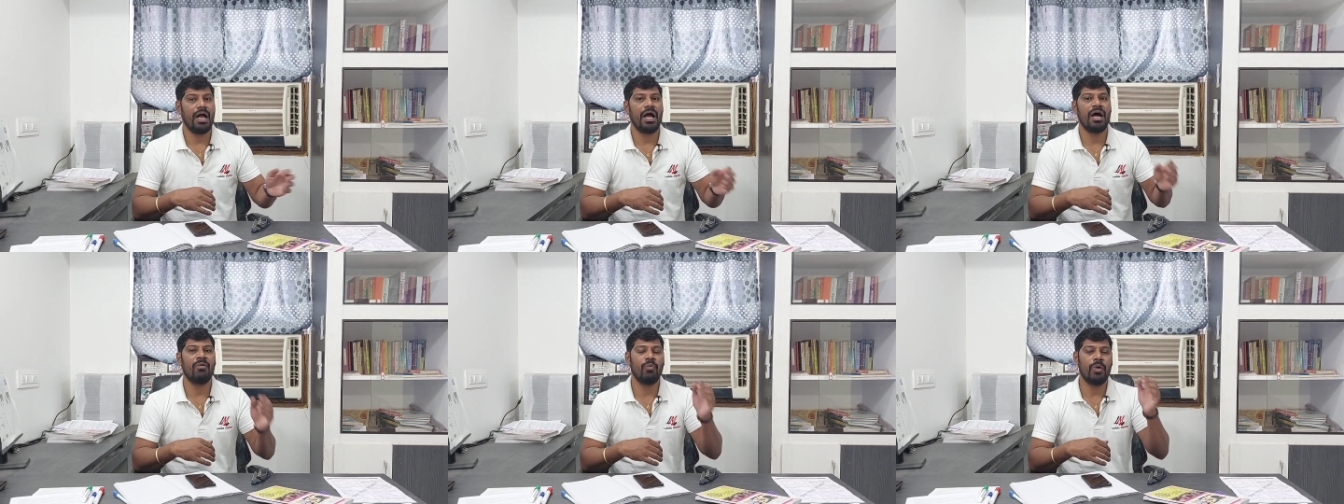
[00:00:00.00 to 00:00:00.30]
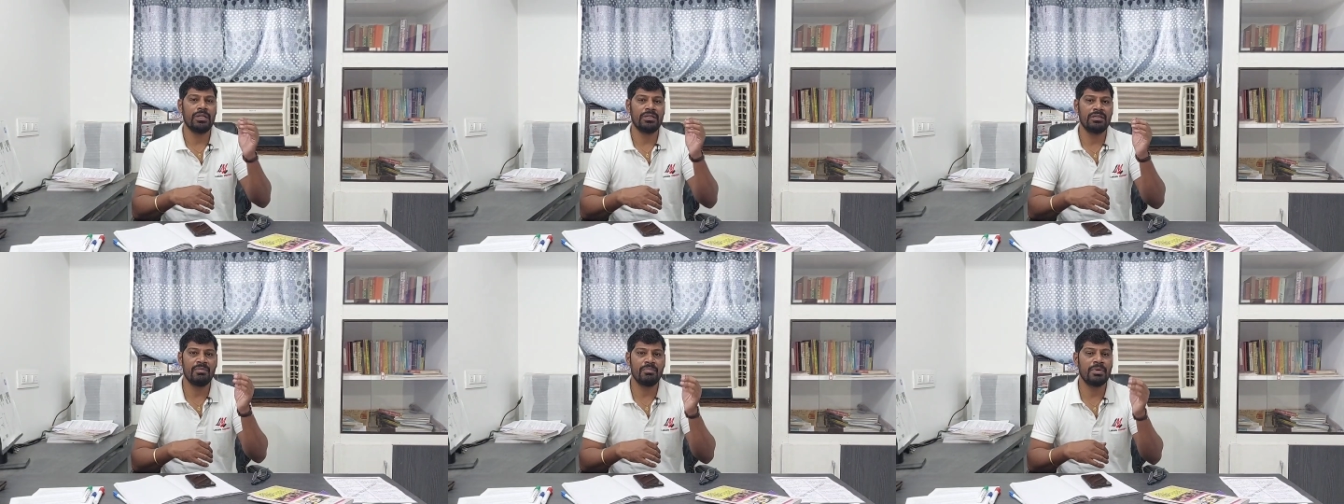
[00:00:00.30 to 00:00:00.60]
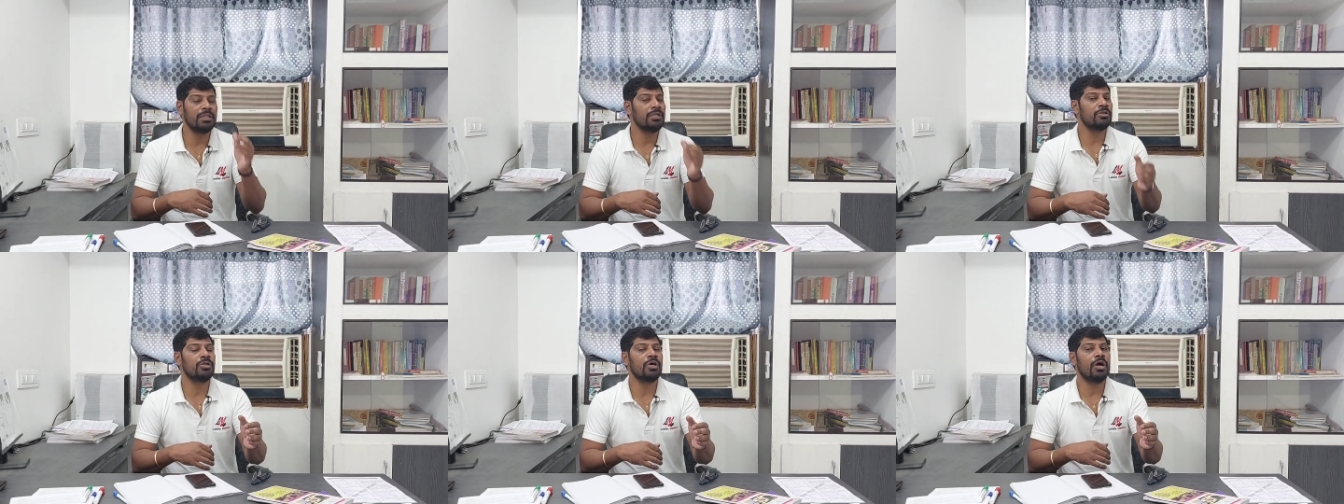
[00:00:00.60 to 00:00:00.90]
ఆ వంద
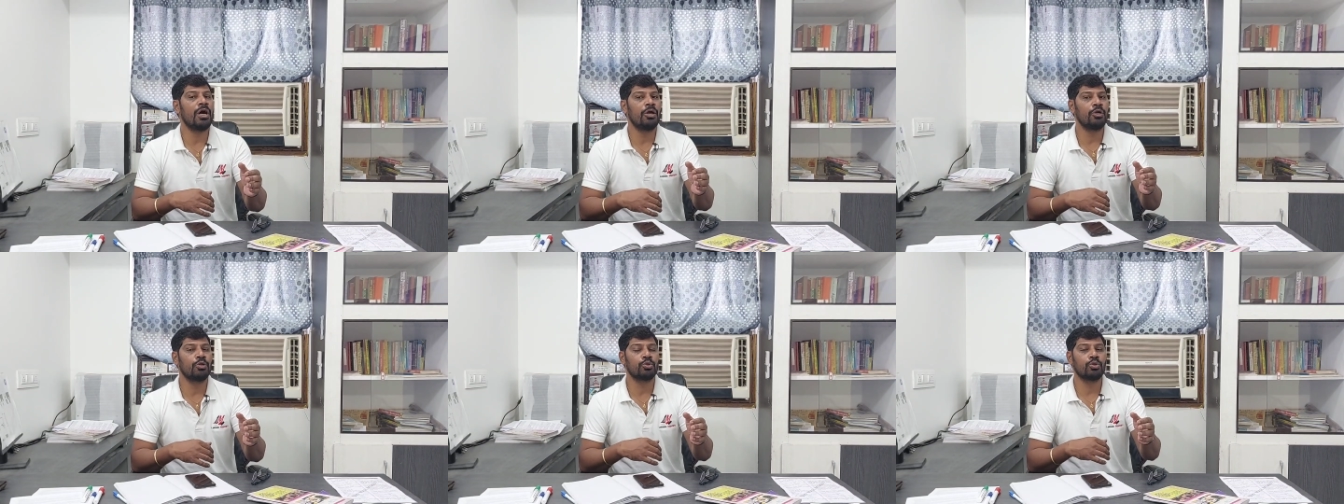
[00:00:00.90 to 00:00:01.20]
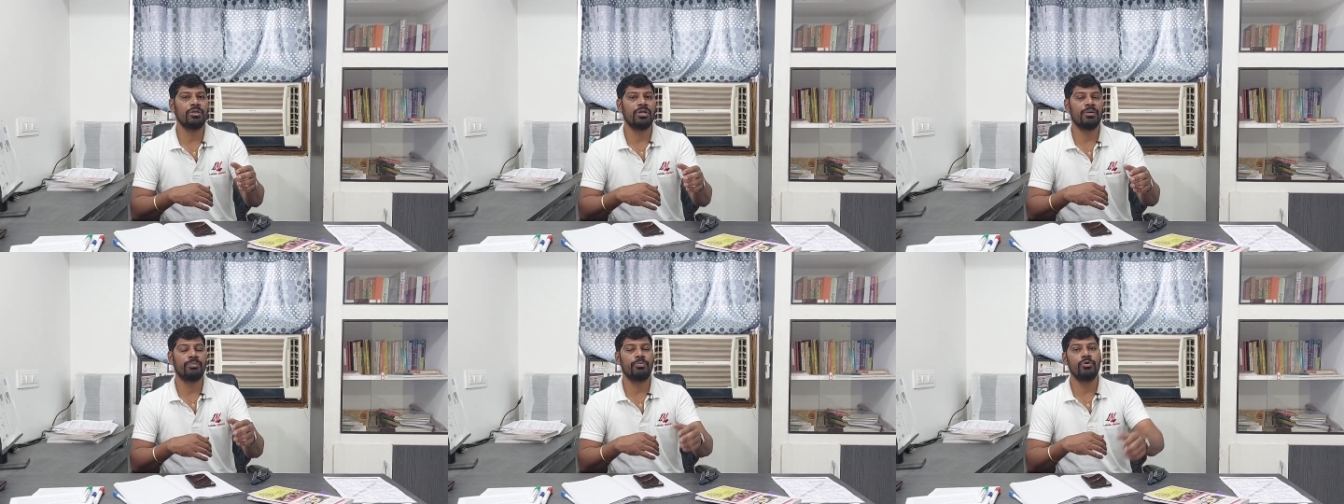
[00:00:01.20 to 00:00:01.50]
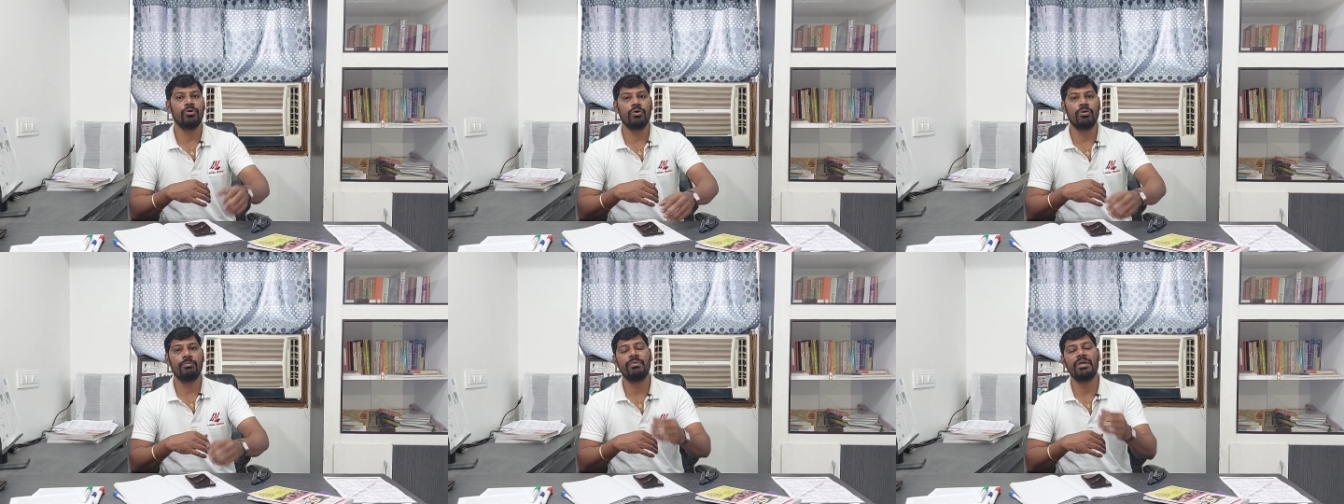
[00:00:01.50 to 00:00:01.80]
మందితో
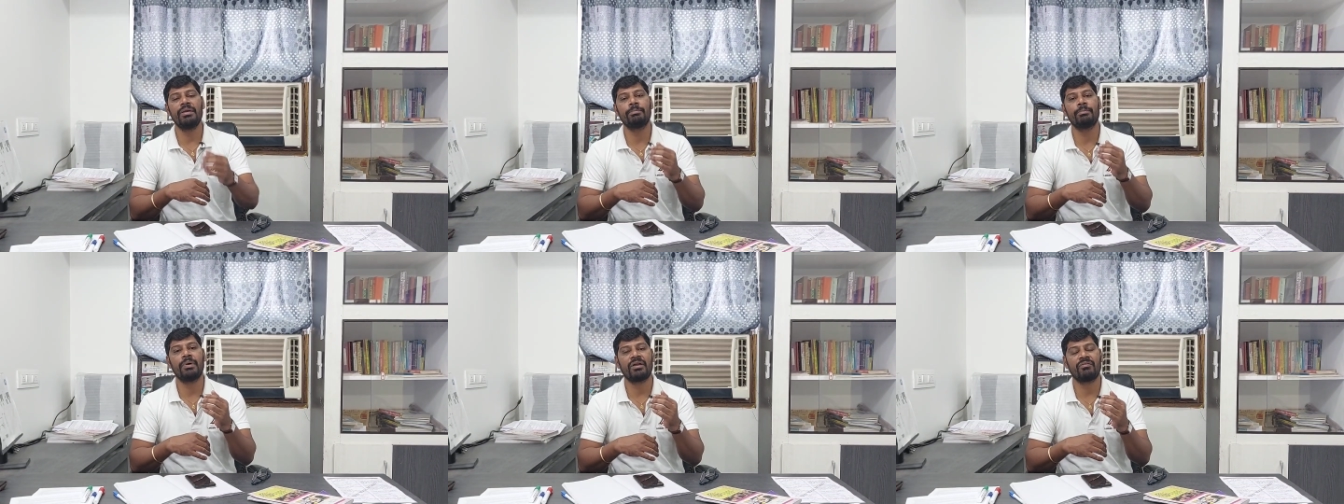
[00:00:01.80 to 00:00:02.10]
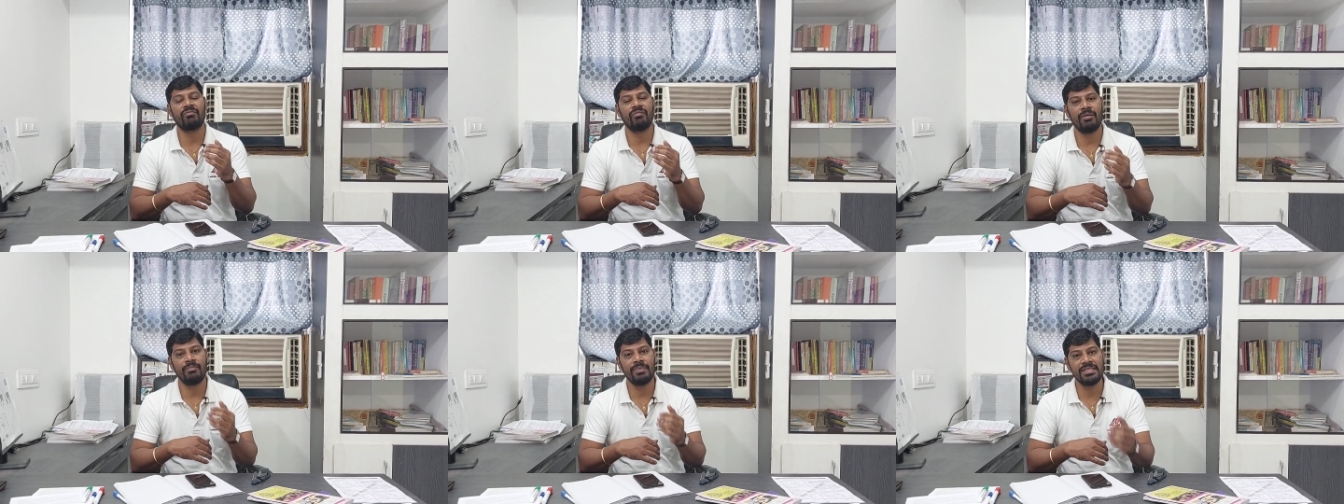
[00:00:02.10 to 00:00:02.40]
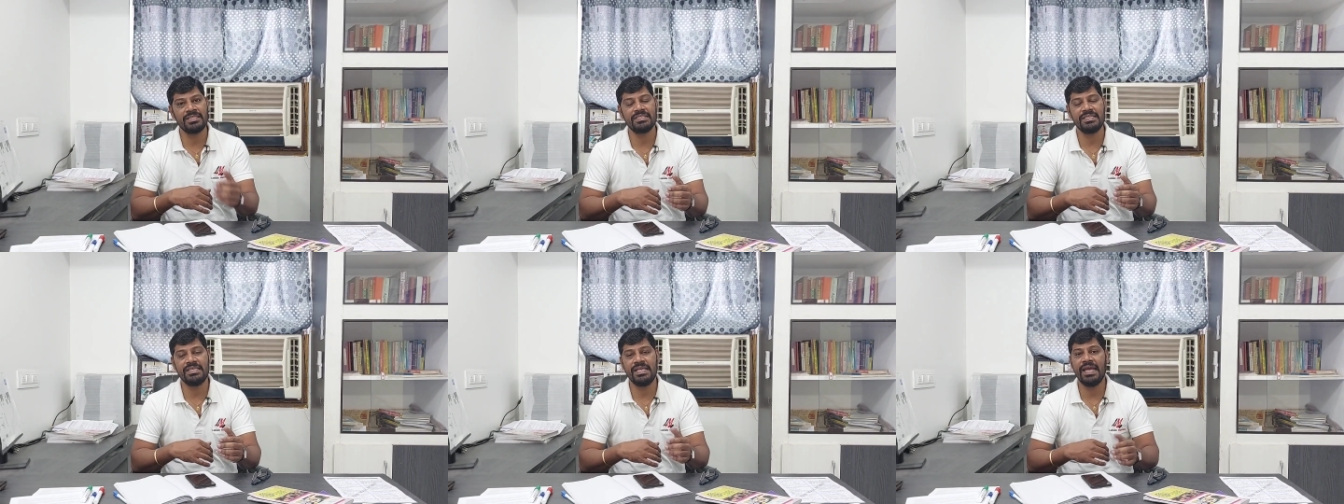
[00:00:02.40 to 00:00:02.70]
ఆడుతున్నప్పుడు మీ
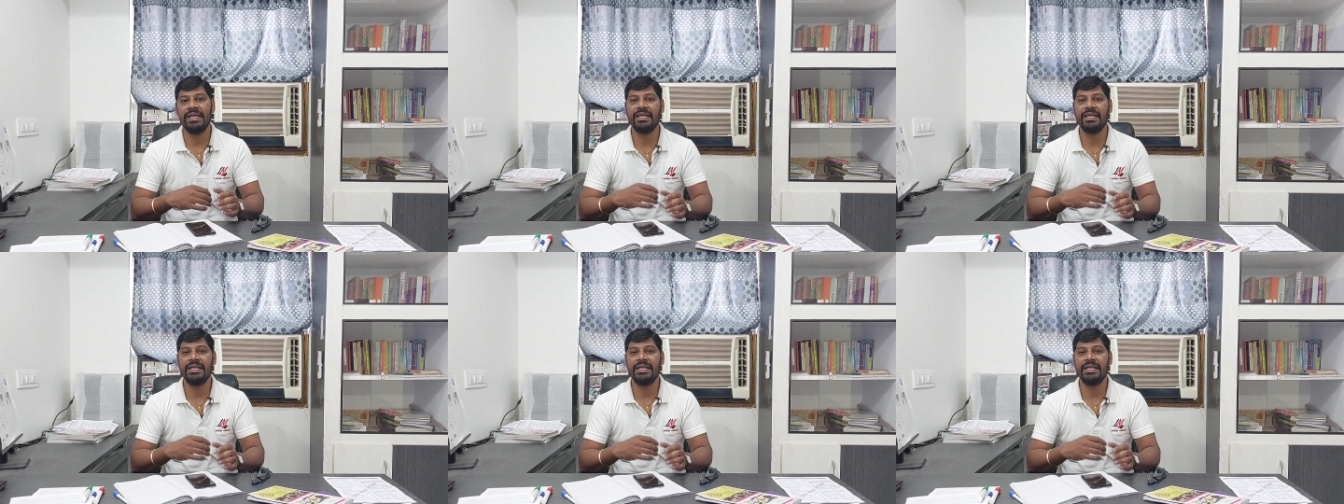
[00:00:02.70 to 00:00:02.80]
పర్ఫార్మెన్స్